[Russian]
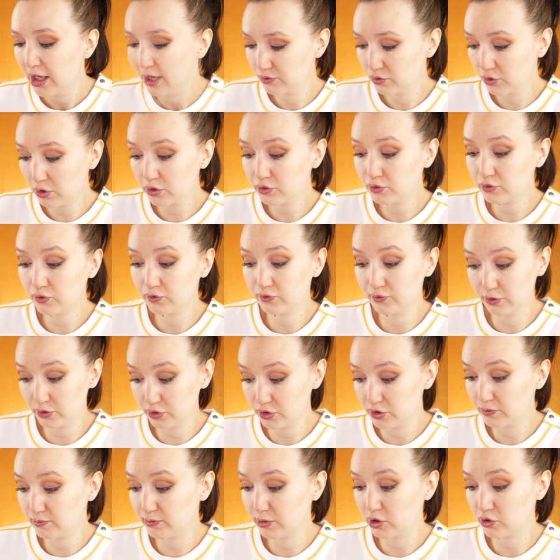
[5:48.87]
но тут в
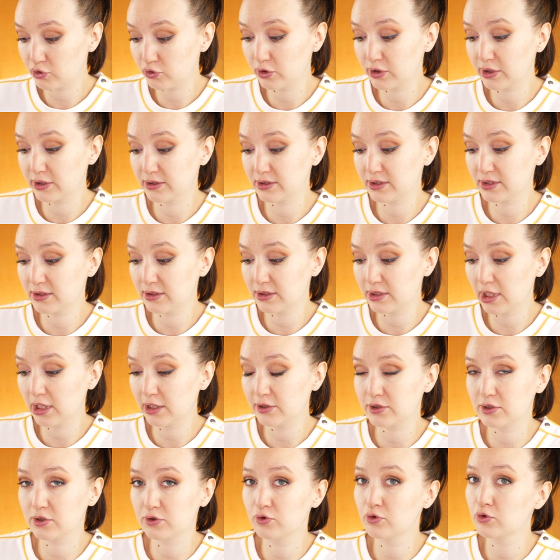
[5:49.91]
очень большой
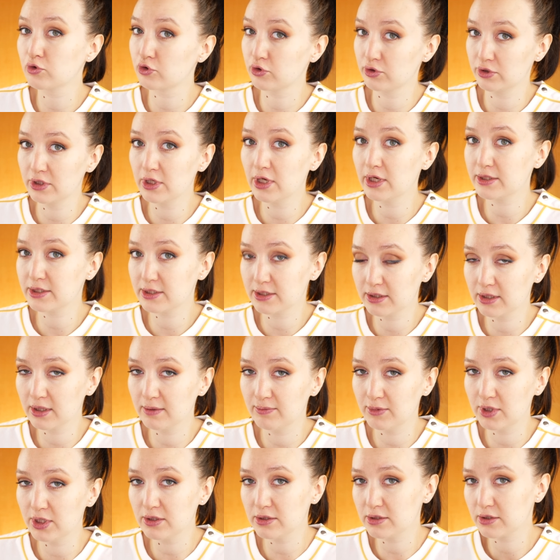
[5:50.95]
концентрации тоже не
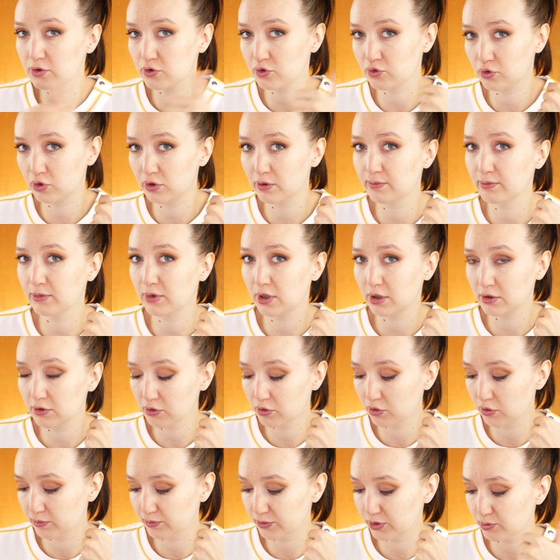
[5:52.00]
ациномид, что им
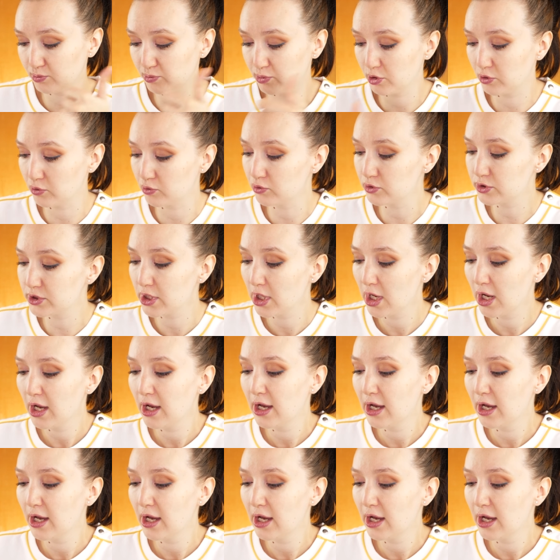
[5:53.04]
огромный плюс.